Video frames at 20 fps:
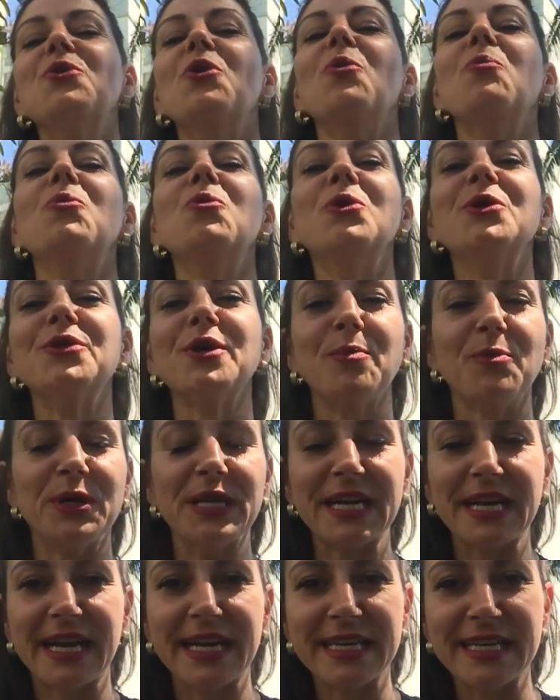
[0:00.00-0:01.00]
muito amor e
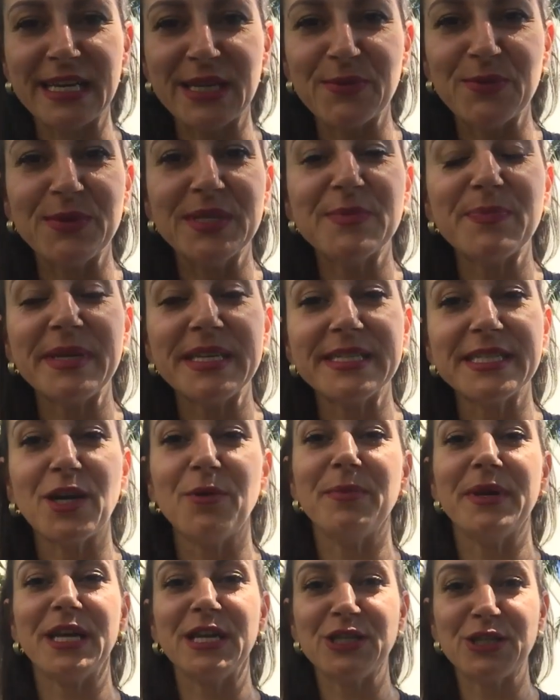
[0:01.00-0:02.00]
carinho,
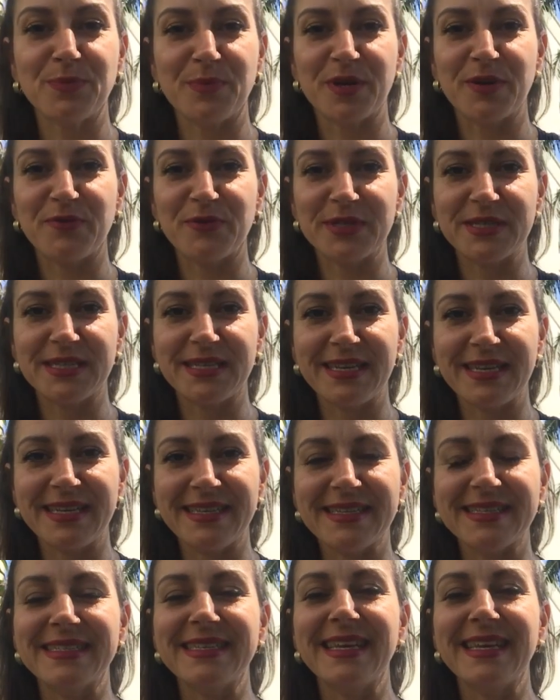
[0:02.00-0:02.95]
especialmente para vocês.